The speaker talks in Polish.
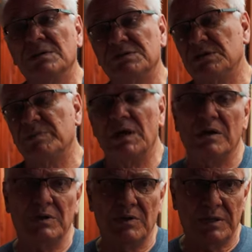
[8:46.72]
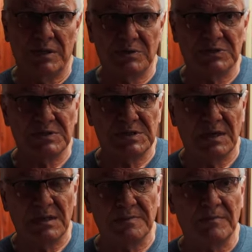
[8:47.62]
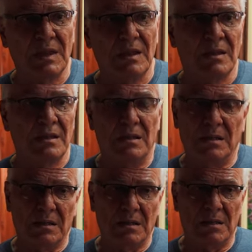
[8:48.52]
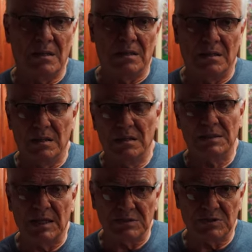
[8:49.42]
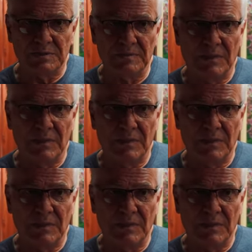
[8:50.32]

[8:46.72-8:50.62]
się zbierały do jakiego sąsiada i na co?